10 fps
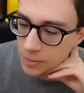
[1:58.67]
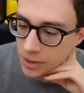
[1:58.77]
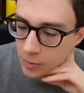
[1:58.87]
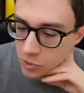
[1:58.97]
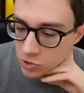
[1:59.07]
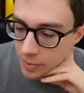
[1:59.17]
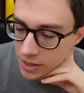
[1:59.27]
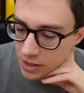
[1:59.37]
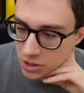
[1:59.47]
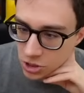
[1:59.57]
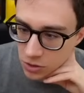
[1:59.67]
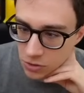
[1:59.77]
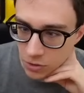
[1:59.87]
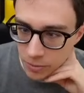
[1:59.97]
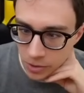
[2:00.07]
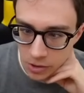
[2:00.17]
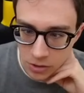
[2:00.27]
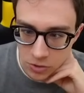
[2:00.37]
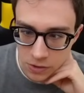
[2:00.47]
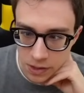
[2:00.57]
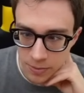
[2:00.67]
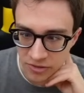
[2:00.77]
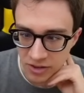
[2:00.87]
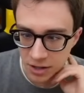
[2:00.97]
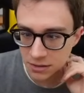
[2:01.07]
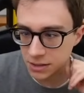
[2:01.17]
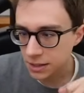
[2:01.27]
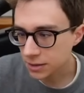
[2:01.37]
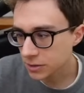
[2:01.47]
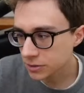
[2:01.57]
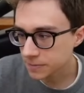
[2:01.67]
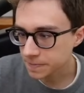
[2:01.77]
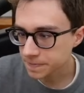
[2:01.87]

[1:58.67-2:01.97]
Perché posso prendere il secondo non morto e baffare attacco.